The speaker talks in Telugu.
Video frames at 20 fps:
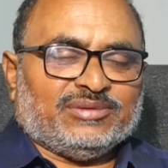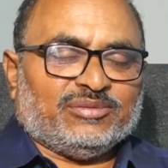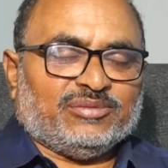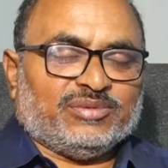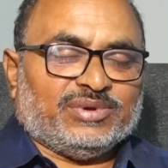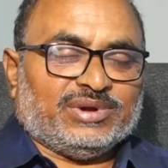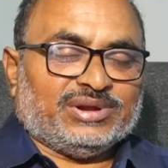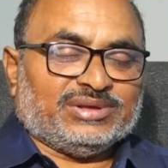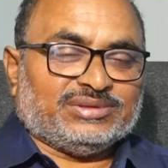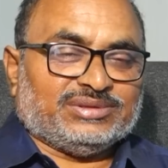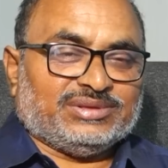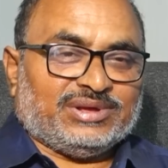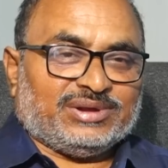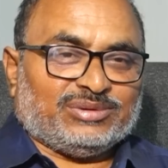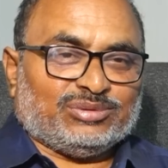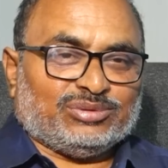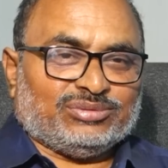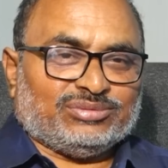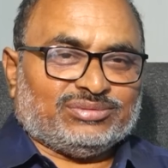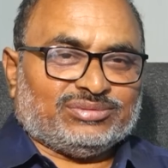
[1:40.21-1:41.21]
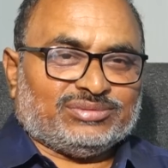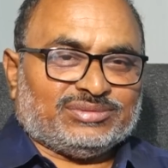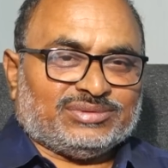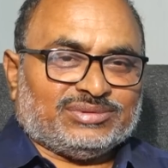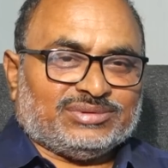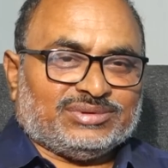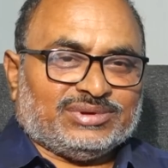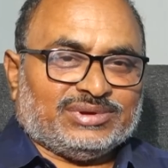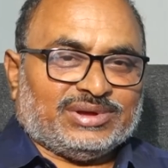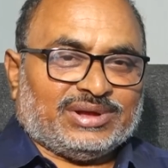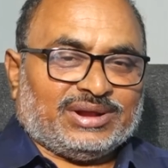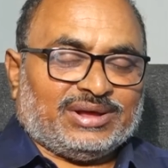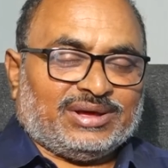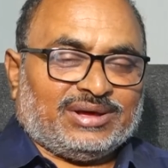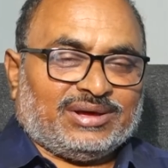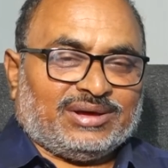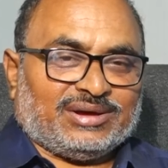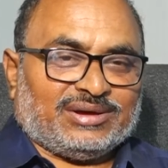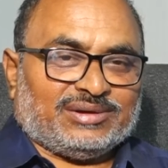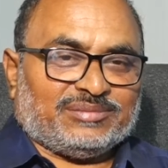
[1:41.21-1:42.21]
వీళ్ళిద్దరూ ఎలా
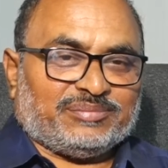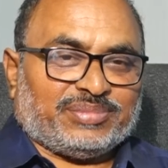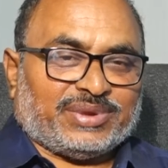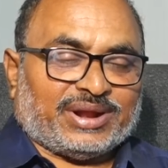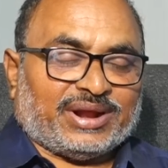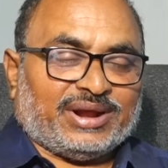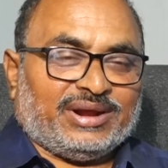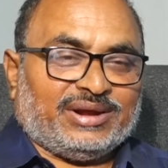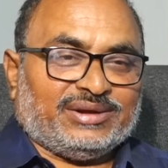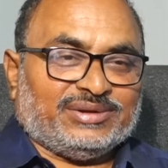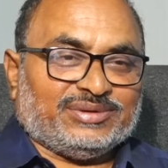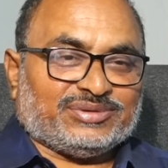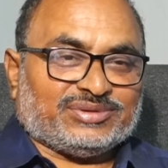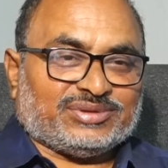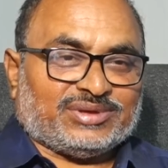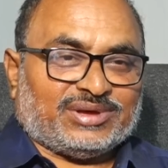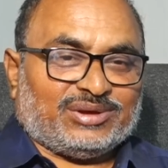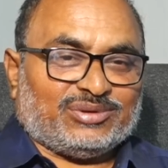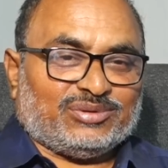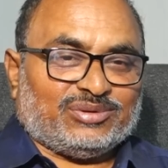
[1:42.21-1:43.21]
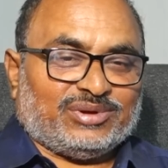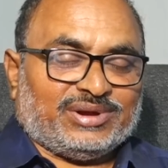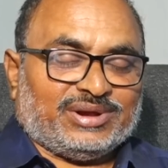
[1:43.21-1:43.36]
ప్రయాణిస్తారు